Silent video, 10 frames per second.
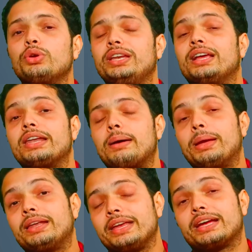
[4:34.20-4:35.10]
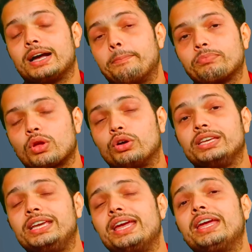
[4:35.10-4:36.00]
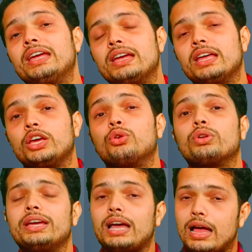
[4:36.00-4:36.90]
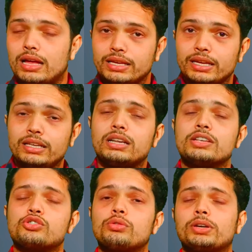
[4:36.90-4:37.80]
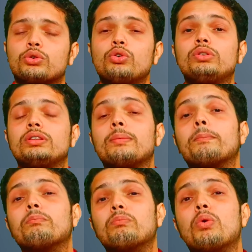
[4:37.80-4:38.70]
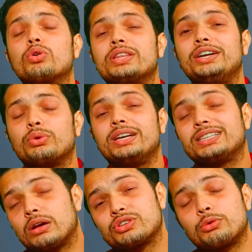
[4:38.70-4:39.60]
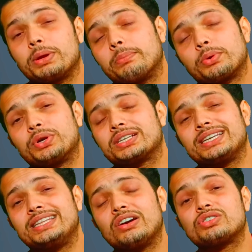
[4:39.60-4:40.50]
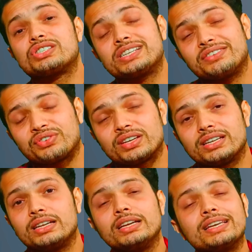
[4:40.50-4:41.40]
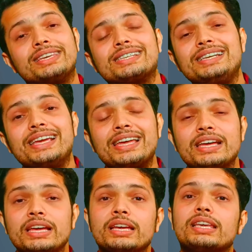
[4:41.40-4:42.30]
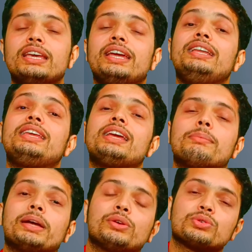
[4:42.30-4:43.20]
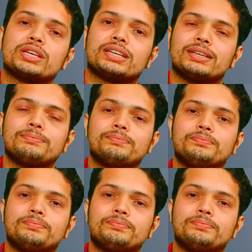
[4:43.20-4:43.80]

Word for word: कर रहा हूं इनका नाम है रेखा और ये इन्होंने इन कंज्यूमर को मोर देन ट्वेंटी थाउजेंड रुपए का प्रोडक्ट दे दिया और सिर्फ किस लिए कि इनकी कमाई हो सके